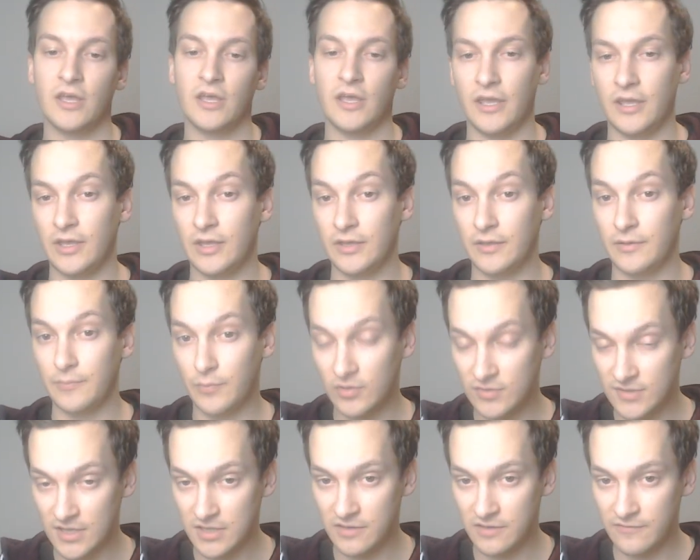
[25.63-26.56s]
e, pod
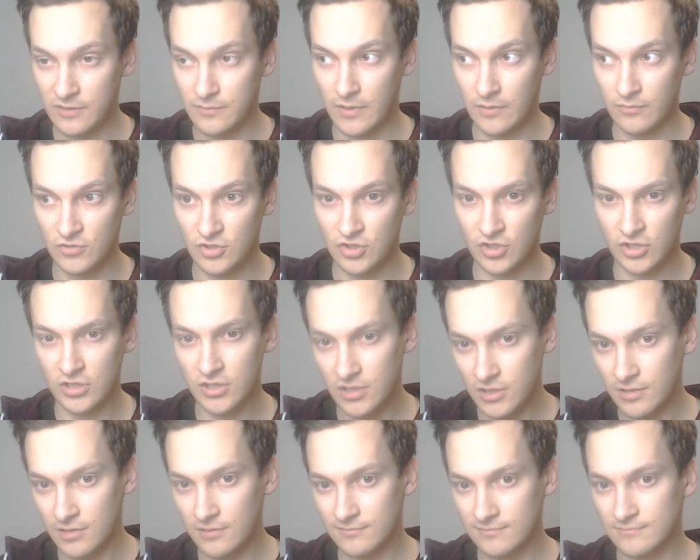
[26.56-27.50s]
ostatnim filmem,
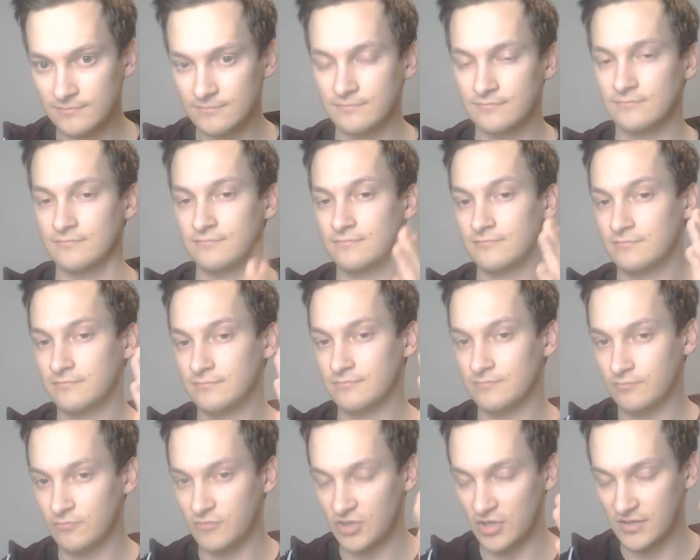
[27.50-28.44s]
czyli
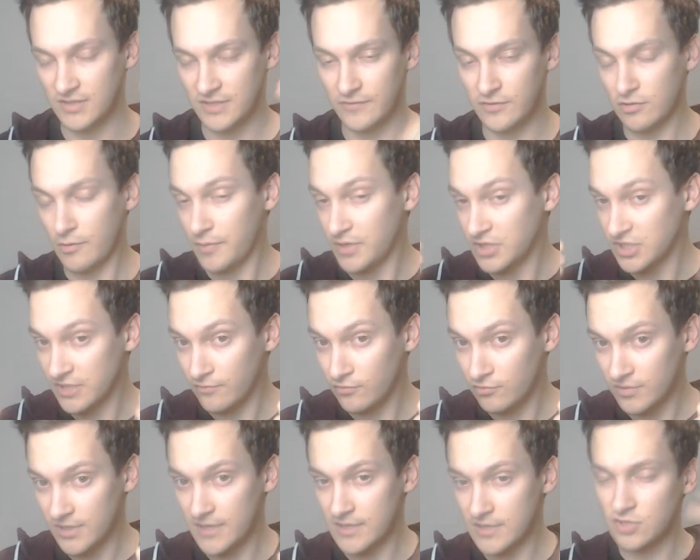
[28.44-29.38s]
musiała stawić łapeczkę w
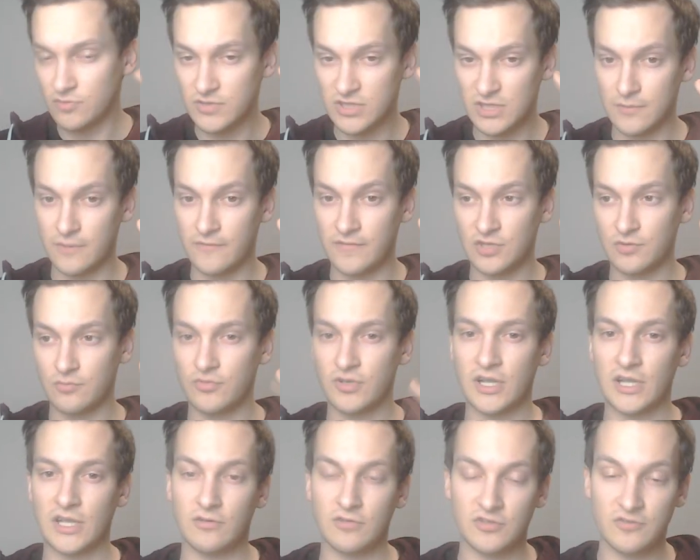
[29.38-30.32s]
górę i subskrybować mój
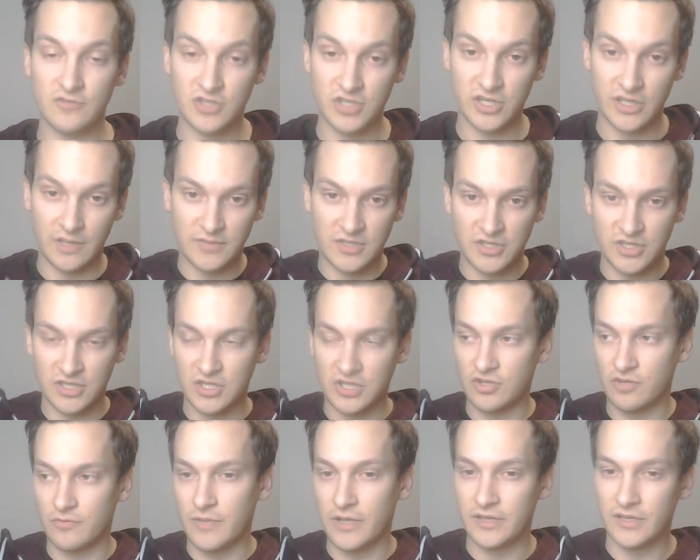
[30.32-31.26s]
kanał, oczywiście napisać jakiś
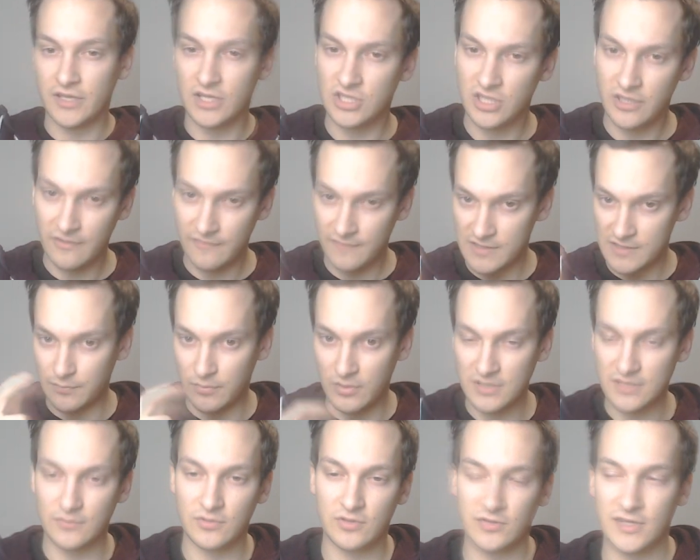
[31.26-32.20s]
komentarz, więc
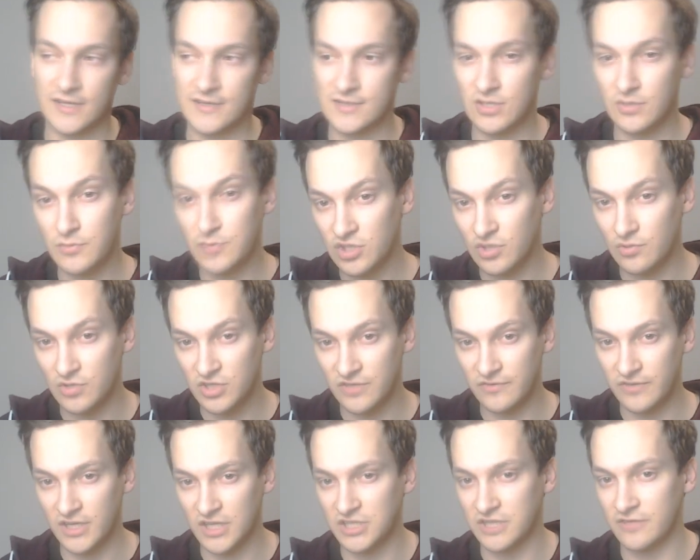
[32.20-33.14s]
polecam to teraz zrobić, to może
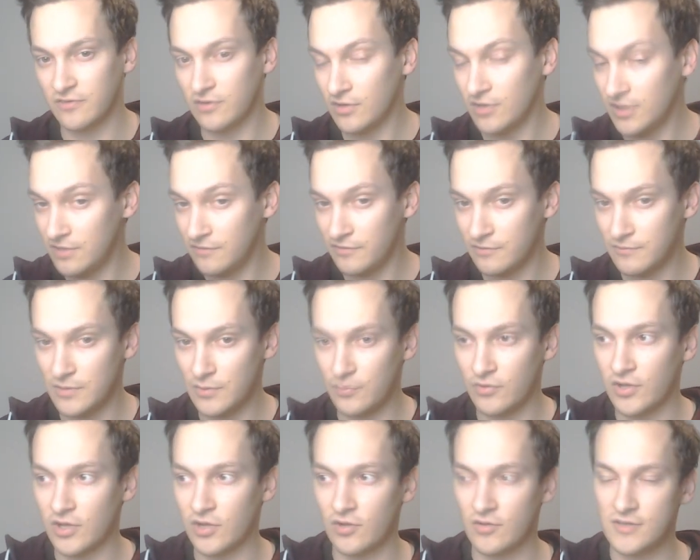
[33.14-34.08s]
wygracie w kolejnym filmie
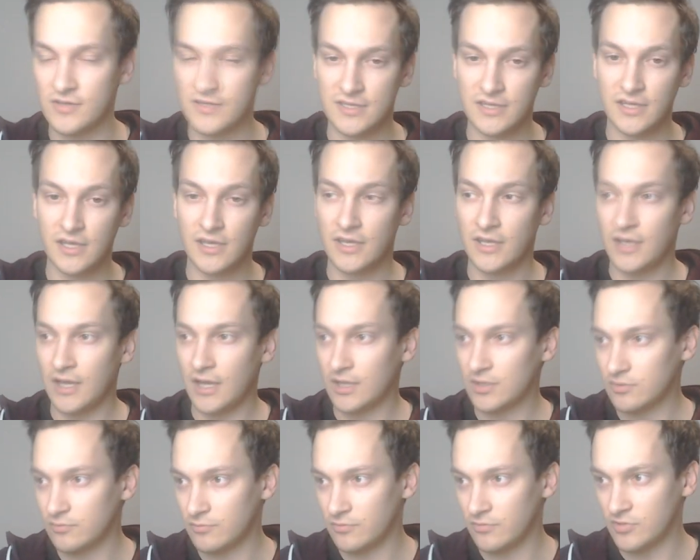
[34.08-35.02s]
Pokekońcy, a
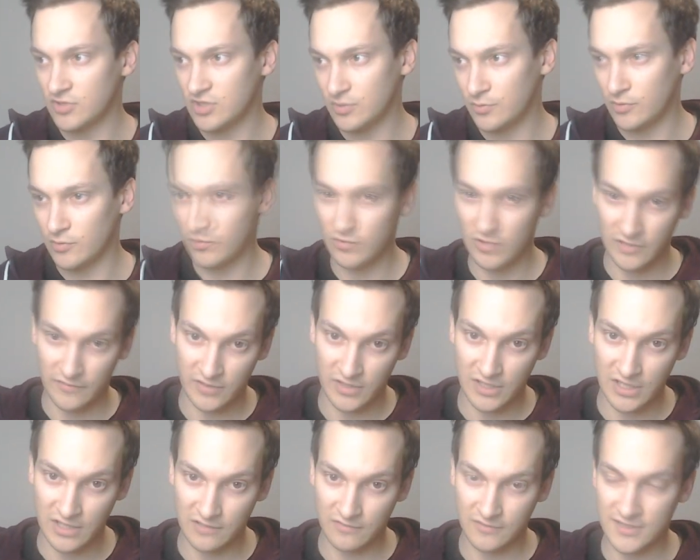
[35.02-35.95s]
tą osobą, która
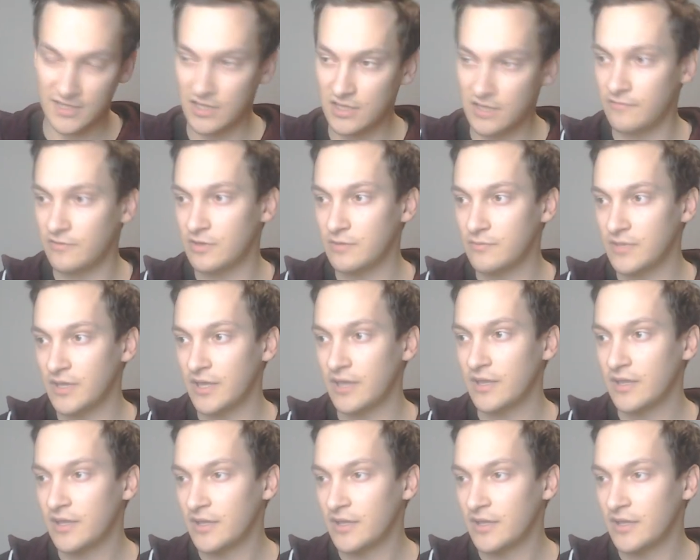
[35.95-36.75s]
wygrała w ostatnim filmie